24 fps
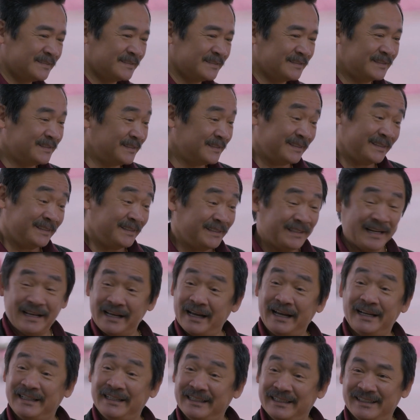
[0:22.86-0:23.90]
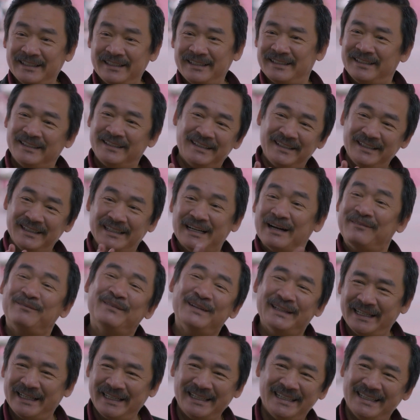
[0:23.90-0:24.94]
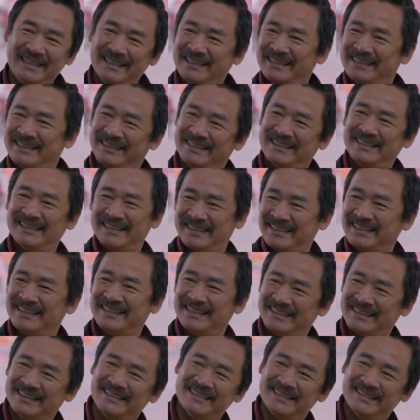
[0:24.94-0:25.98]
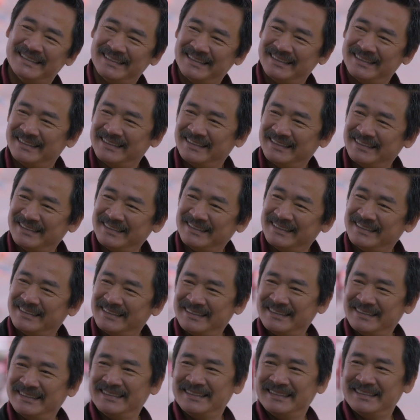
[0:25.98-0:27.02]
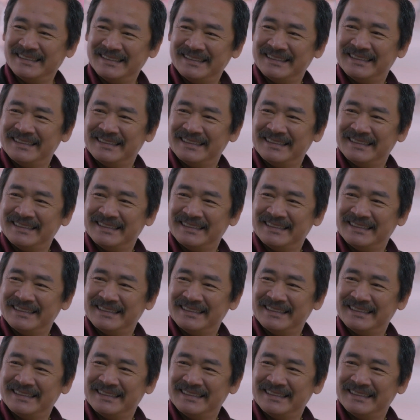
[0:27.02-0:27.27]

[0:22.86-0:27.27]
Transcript: Ừ, để anh uh, ngắm một tí. Anh cứ ngắm thoải mái đi.